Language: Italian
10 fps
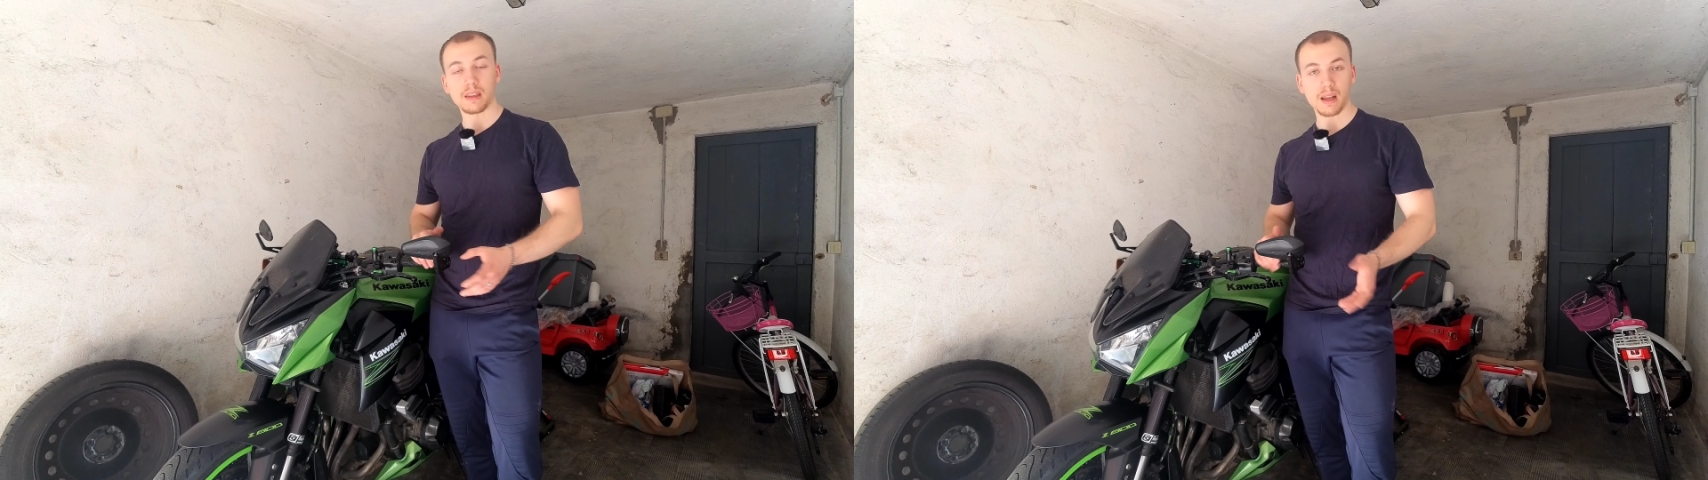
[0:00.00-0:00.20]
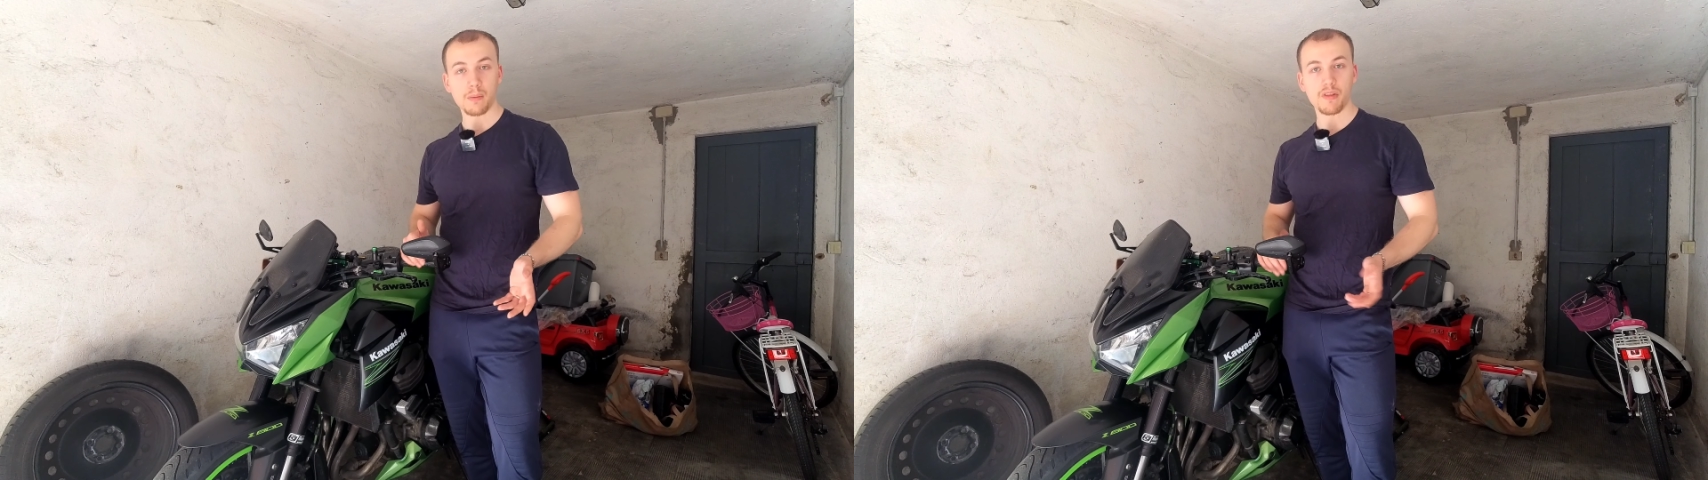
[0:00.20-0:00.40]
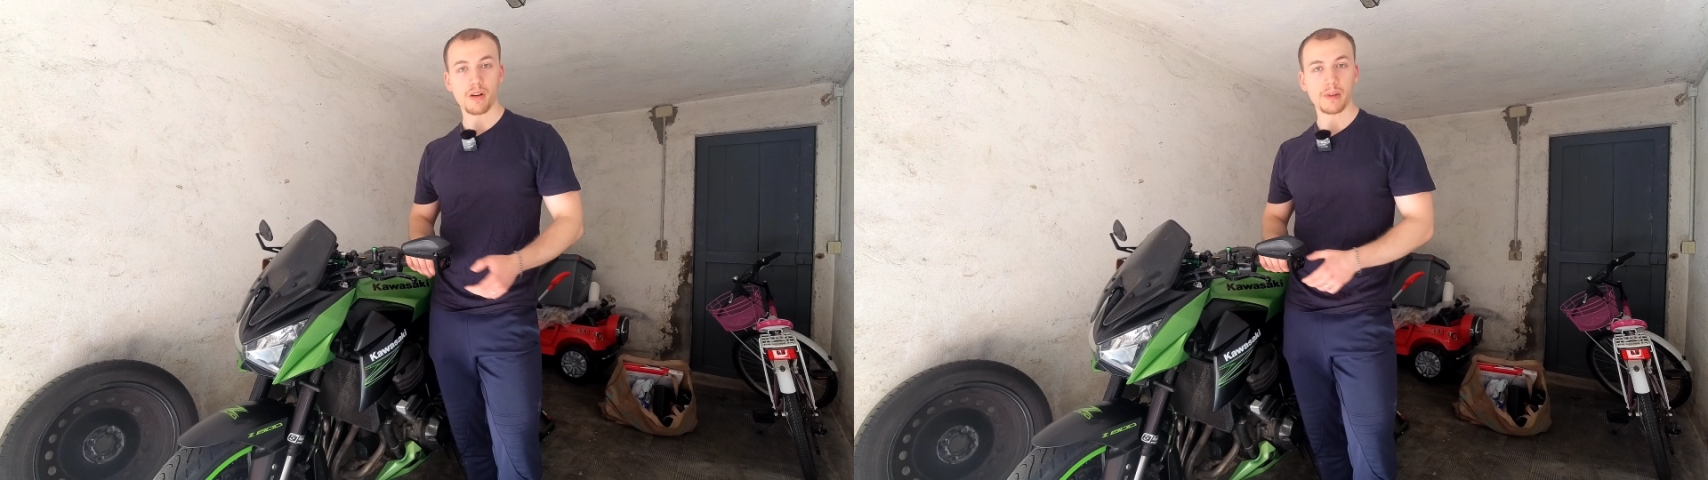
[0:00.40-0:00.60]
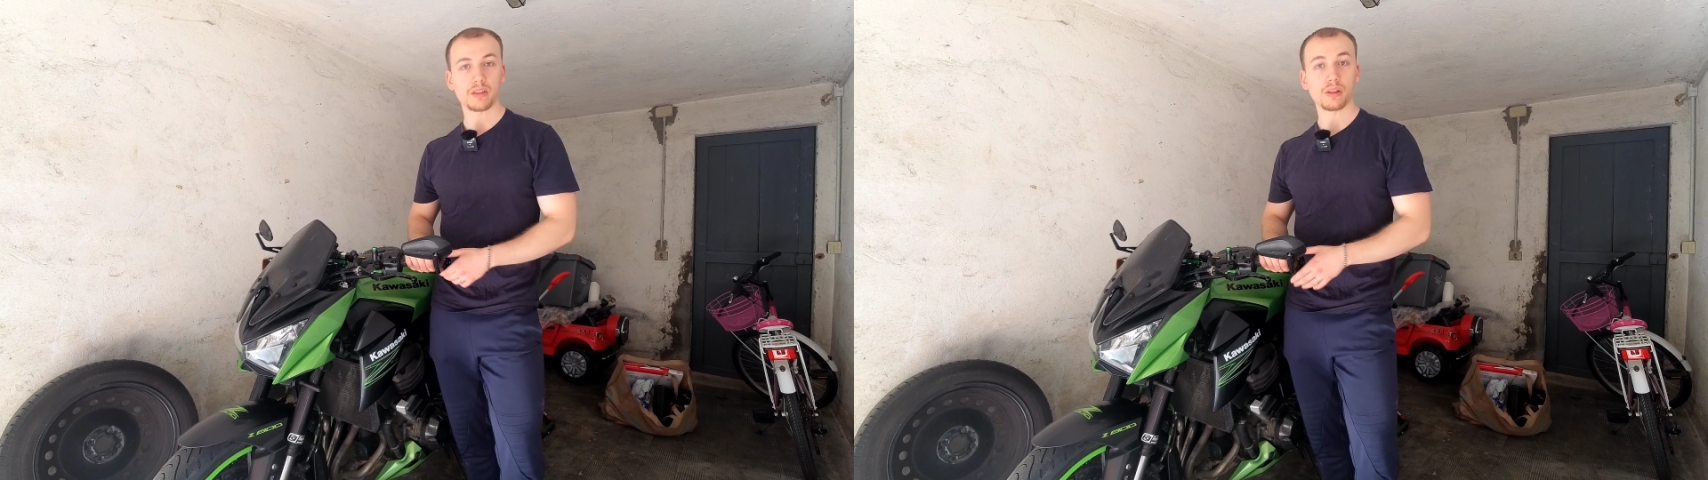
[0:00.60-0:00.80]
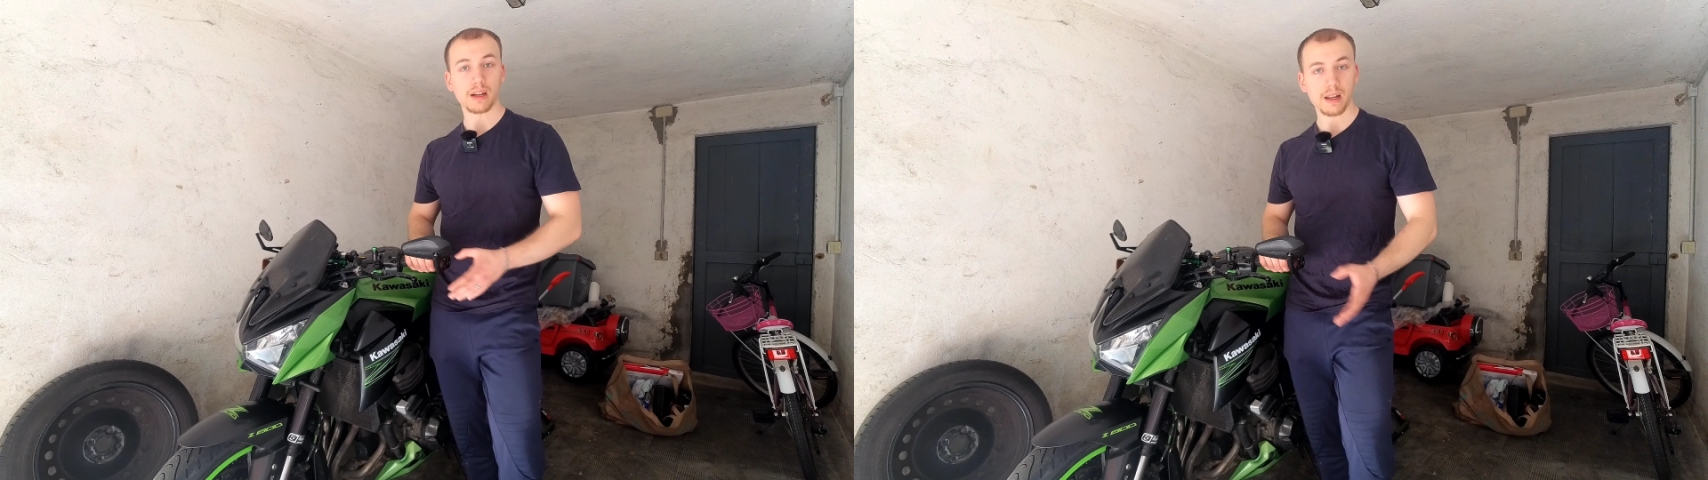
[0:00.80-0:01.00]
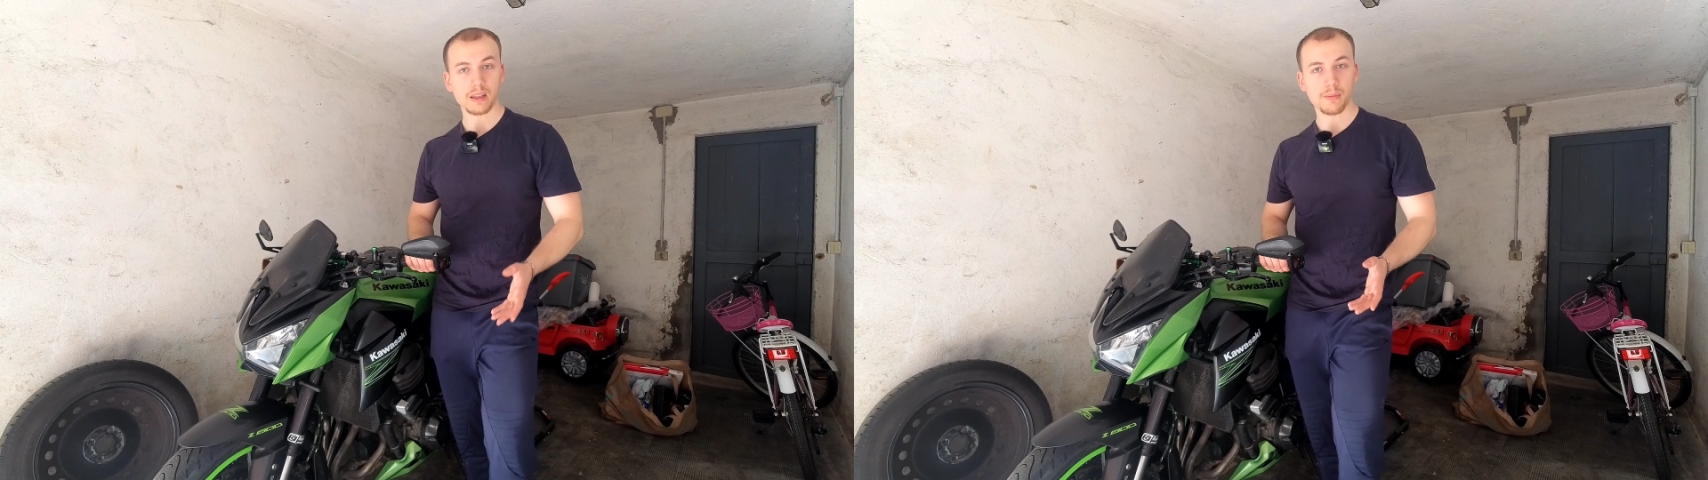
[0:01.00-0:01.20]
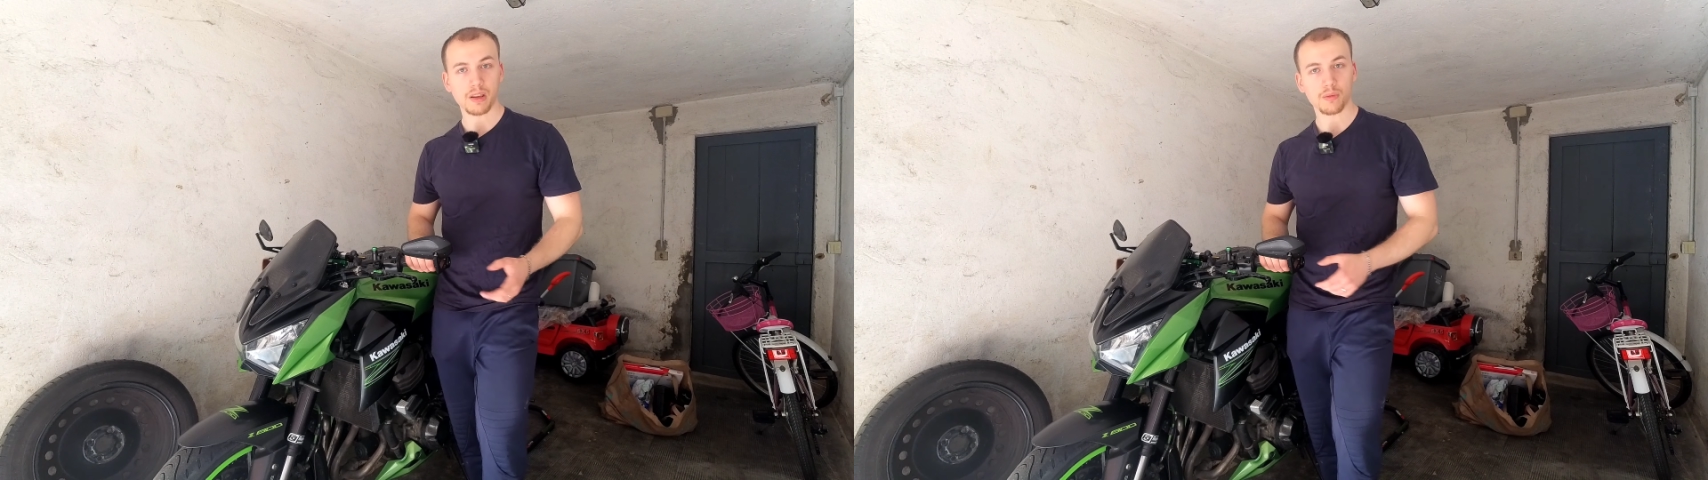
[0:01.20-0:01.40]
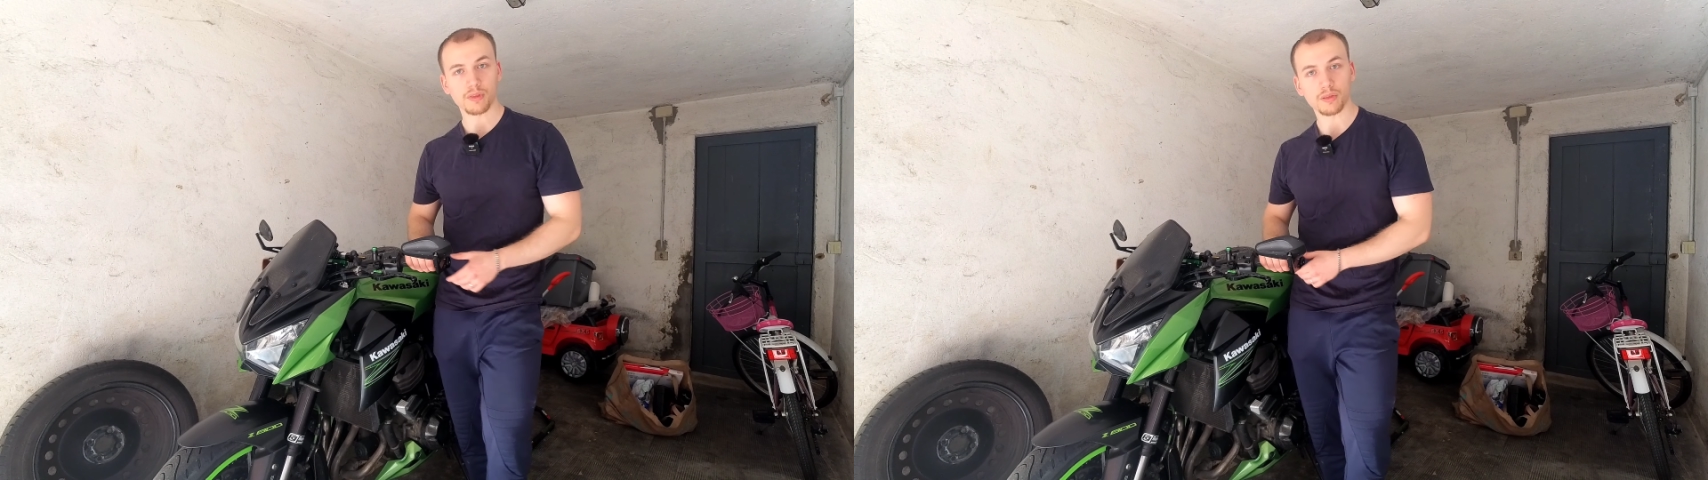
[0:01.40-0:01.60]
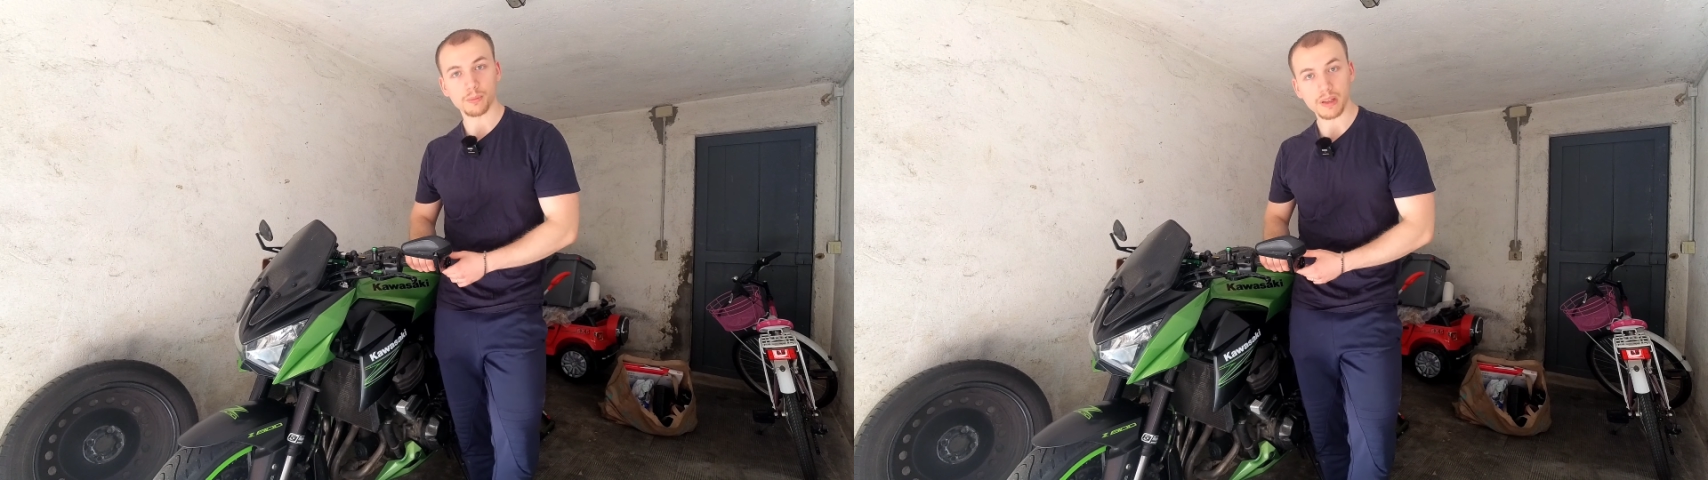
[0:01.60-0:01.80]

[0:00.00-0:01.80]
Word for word: e darebbe veramente una grande mano a questo